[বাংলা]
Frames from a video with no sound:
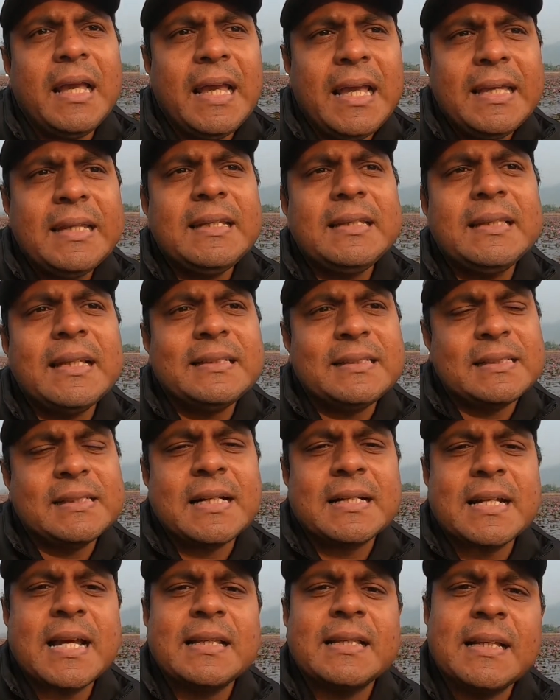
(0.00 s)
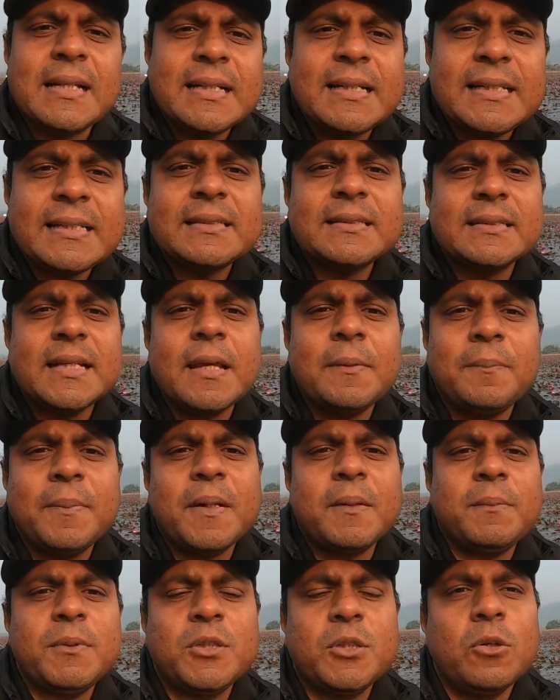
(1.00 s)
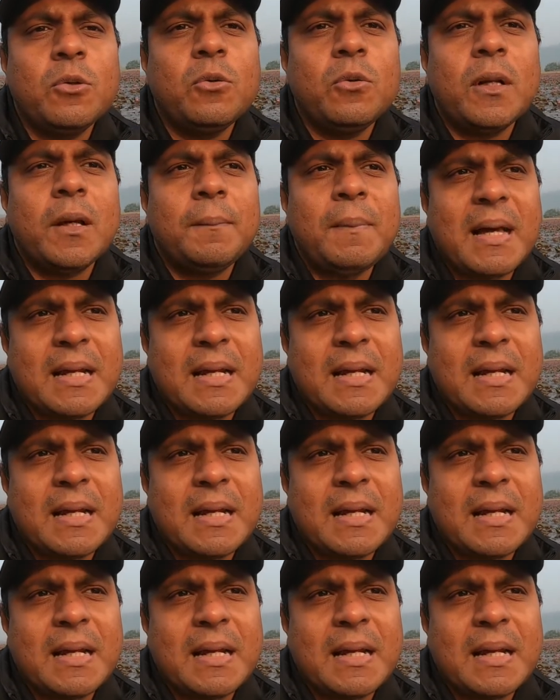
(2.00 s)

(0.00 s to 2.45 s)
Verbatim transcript: এই রিলেটেড ডাটা অ্যানালিটিক্স টাইপের বিষয়গুলো